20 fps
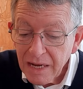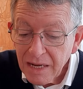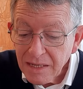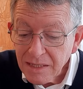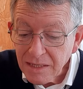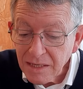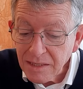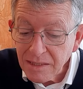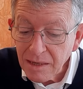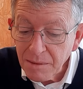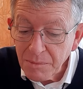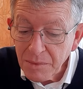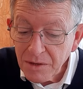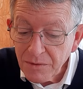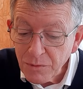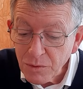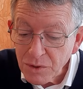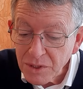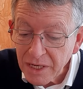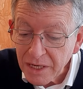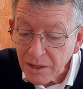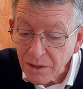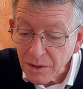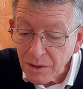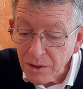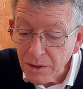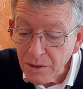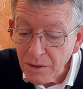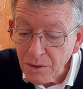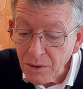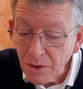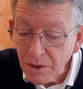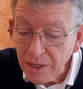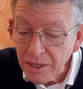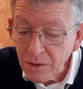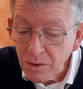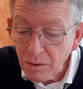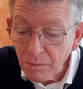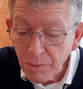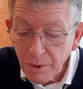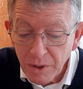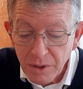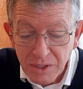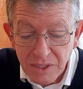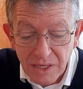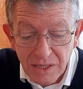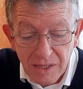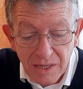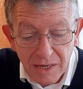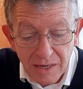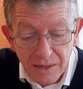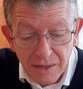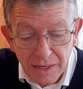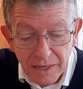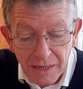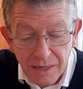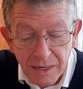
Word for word: ses amis vous accueillent dans les demeures éternelles.